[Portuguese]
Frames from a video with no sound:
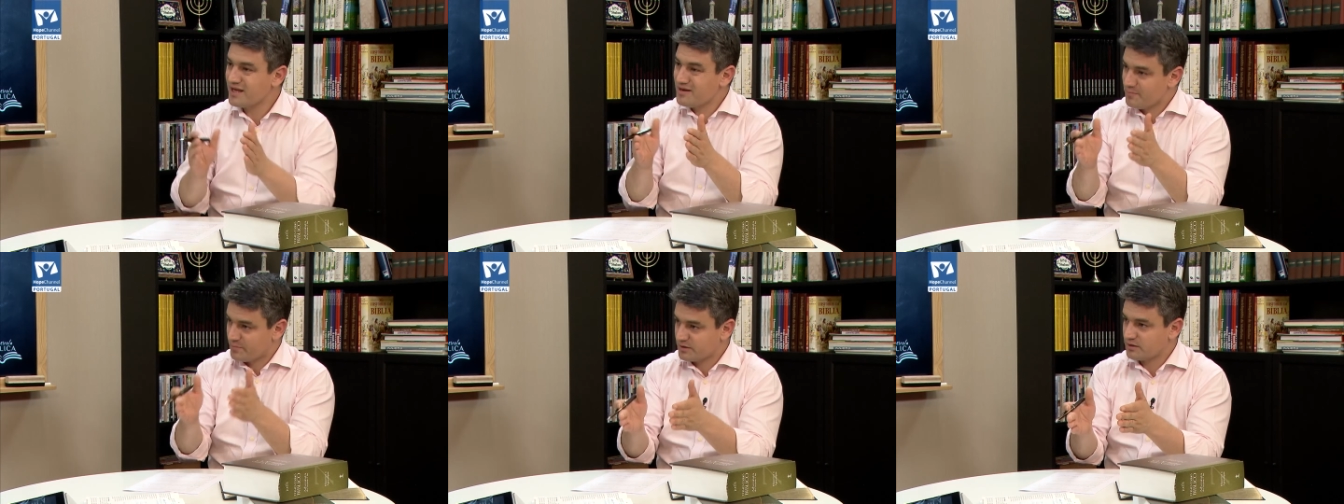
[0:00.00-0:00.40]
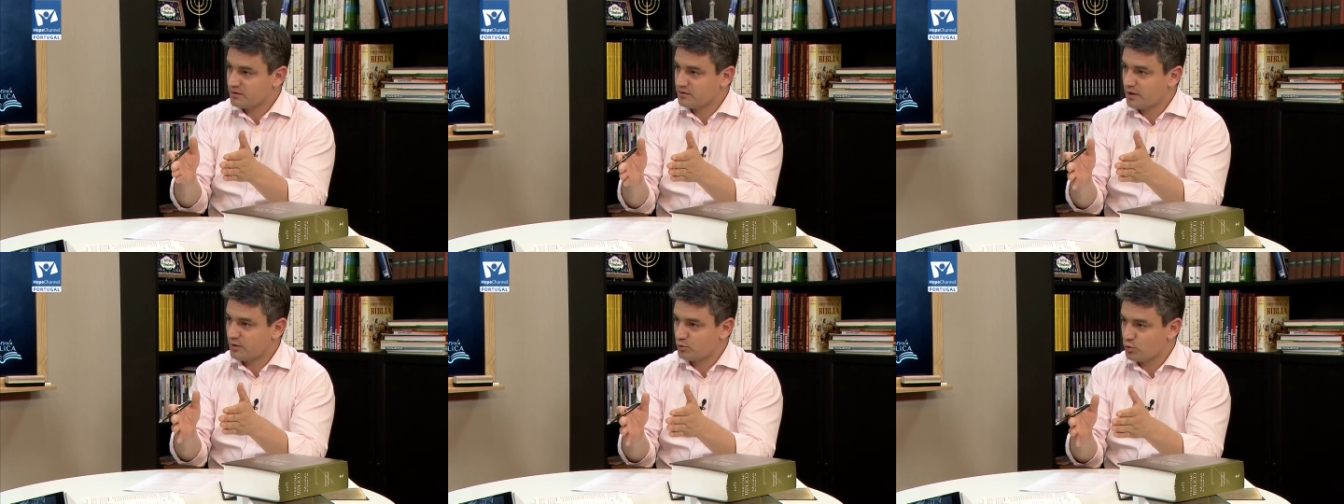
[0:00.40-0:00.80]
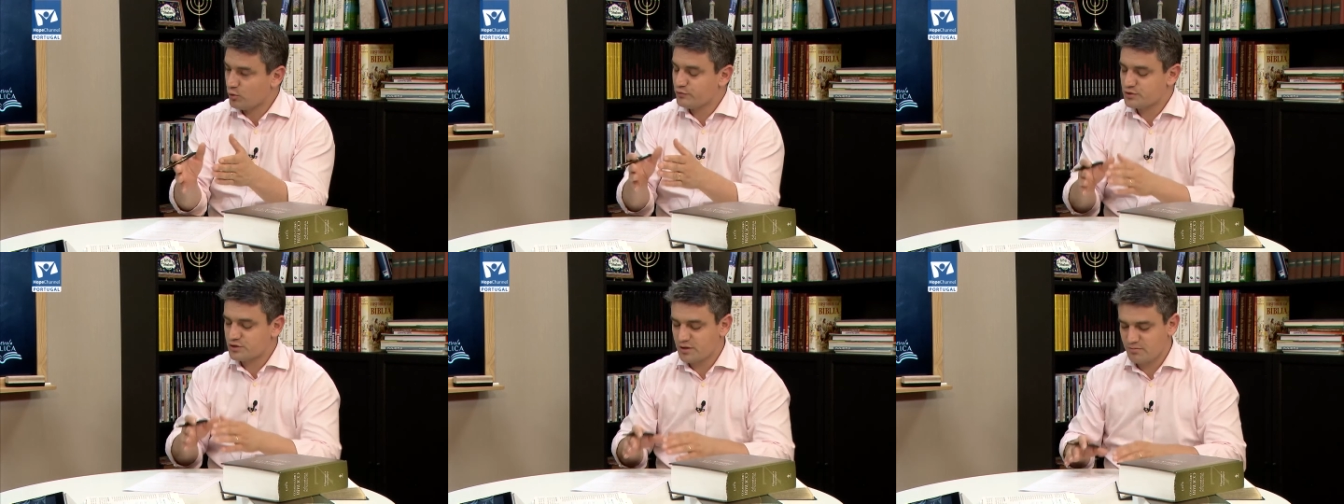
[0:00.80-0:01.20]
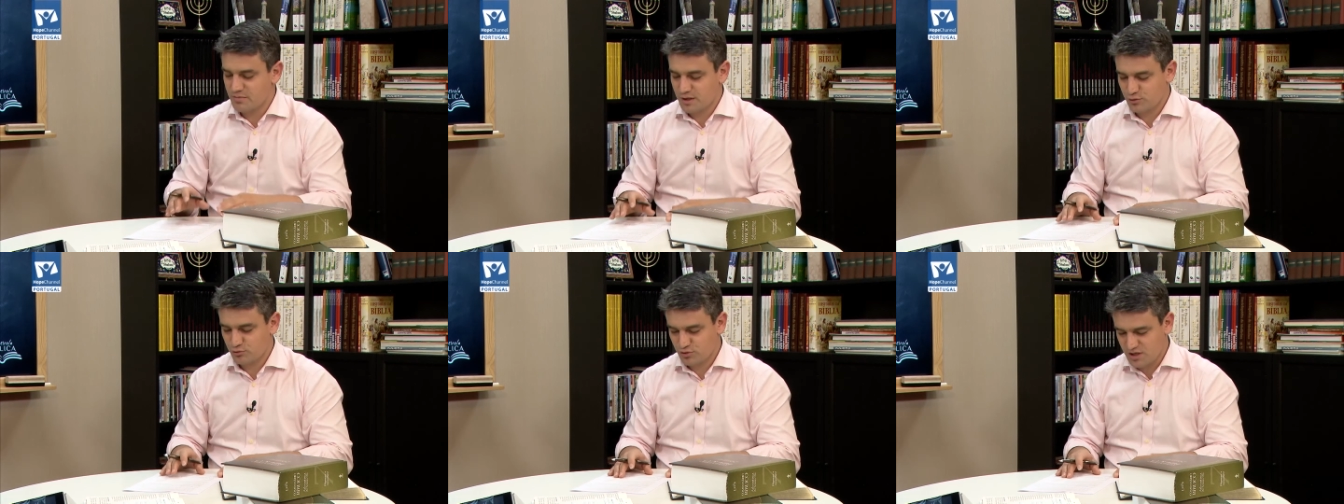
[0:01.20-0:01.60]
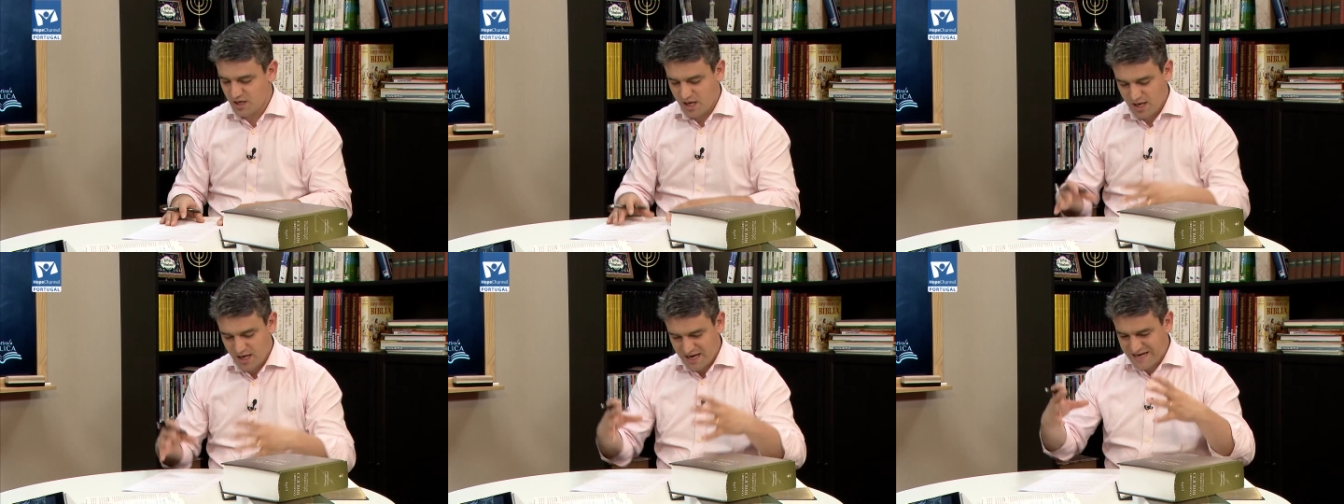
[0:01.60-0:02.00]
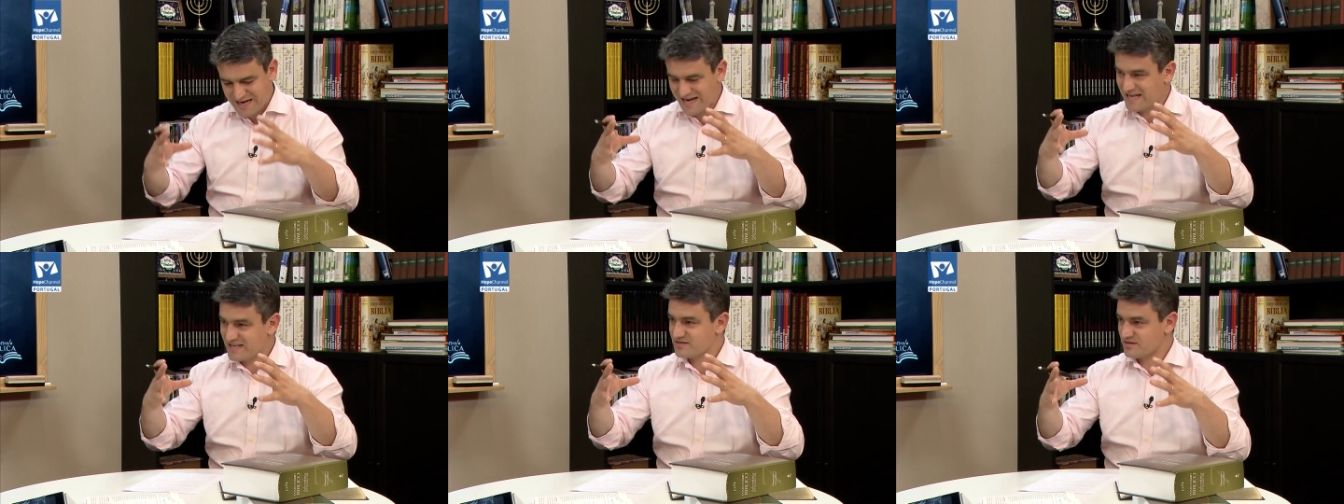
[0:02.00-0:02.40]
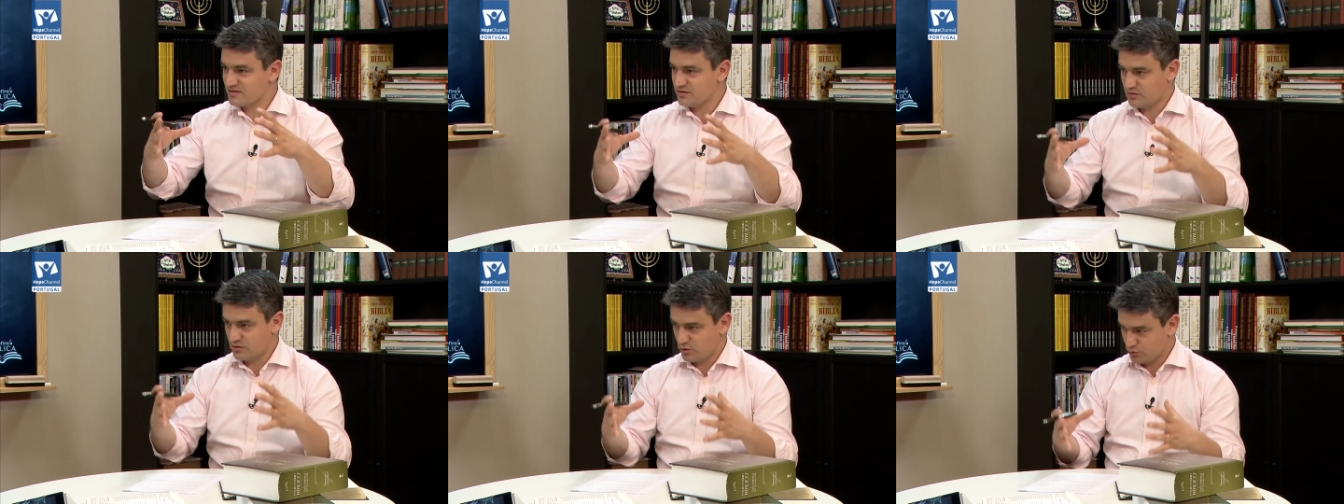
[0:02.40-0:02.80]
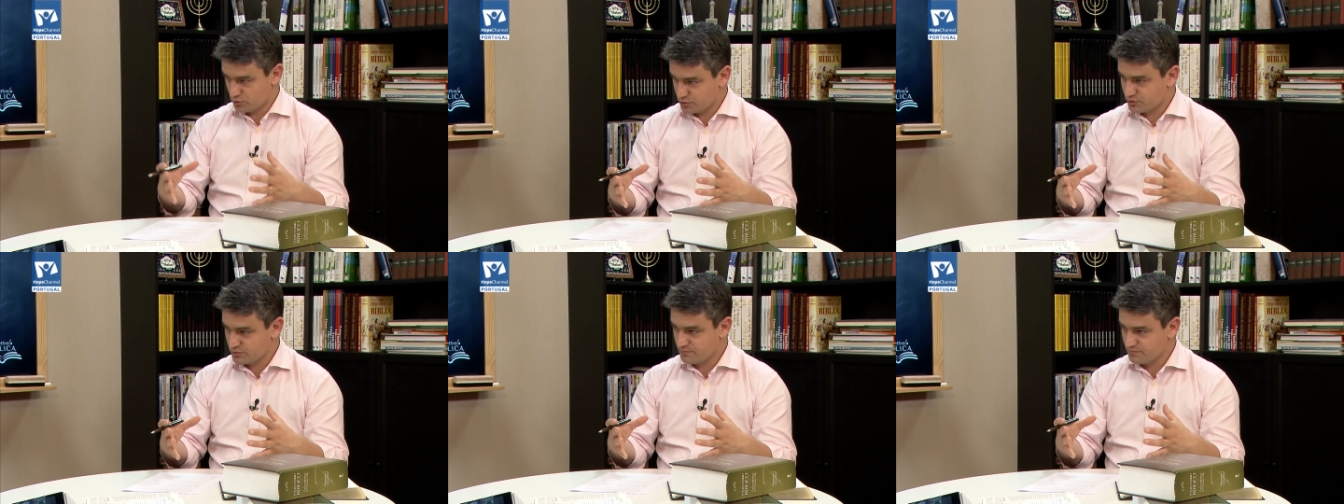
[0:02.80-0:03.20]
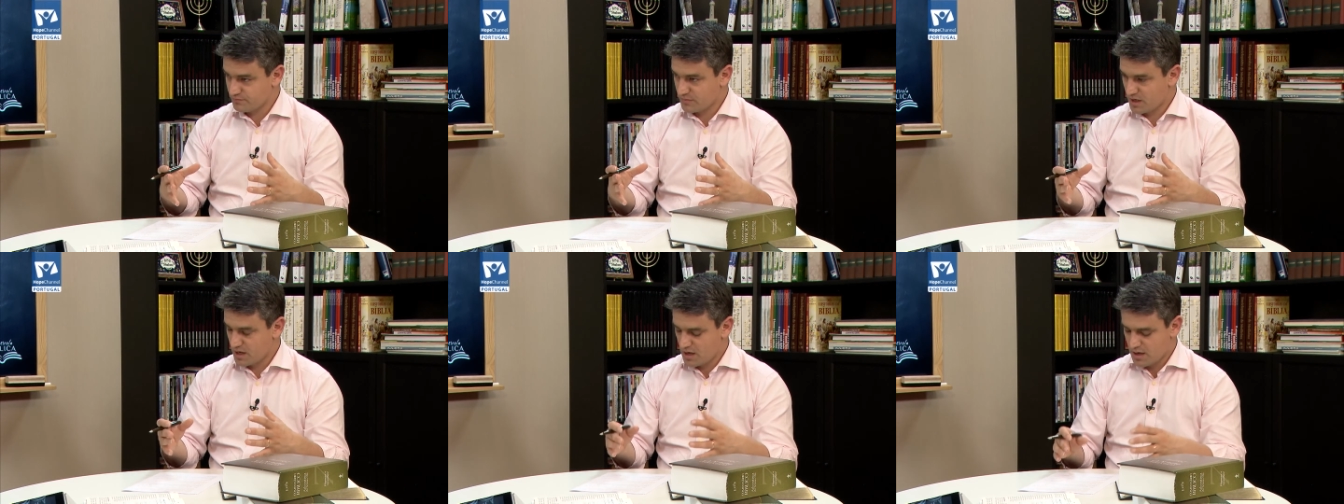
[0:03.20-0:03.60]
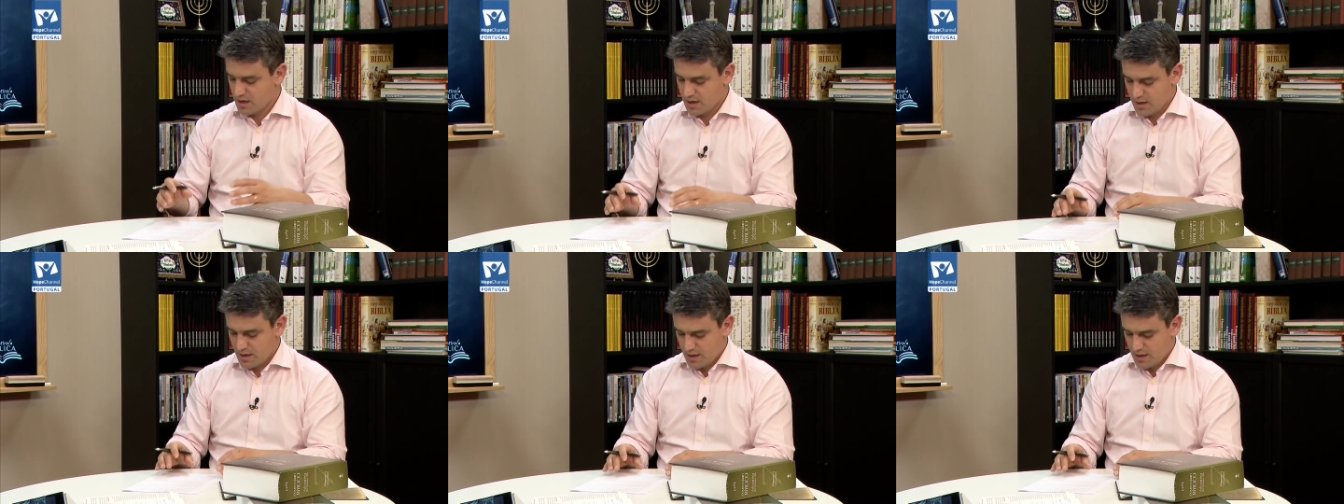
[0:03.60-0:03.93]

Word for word: e em particular do Novo Testamento, que é a graça de Deus. Uhum.